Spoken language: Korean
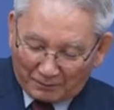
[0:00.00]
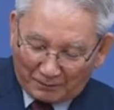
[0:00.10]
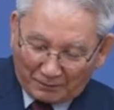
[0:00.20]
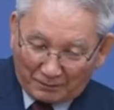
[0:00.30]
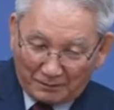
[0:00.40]

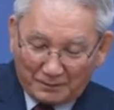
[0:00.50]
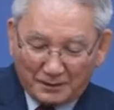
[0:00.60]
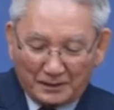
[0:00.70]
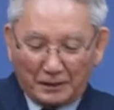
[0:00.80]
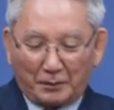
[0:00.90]

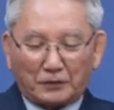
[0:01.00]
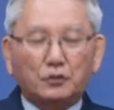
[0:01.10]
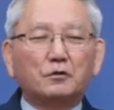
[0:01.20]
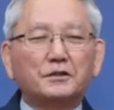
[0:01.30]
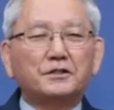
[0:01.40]
어, 이
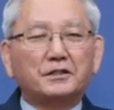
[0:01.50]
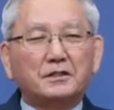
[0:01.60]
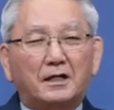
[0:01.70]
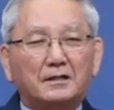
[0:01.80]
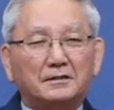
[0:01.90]
방송을
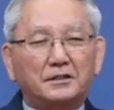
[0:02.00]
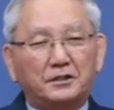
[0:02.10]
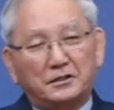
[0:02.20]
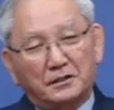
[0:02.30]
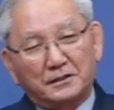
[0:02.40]
시청하는
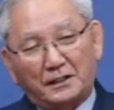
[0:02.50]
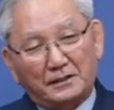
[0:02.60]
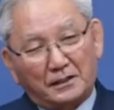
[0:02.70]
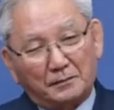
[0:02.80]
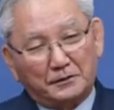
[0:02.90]

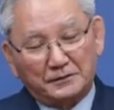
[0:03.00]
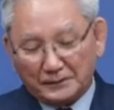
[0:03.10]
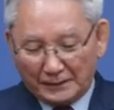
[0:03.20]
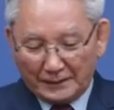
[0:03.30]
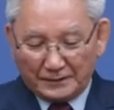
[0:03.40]
시청자 여러분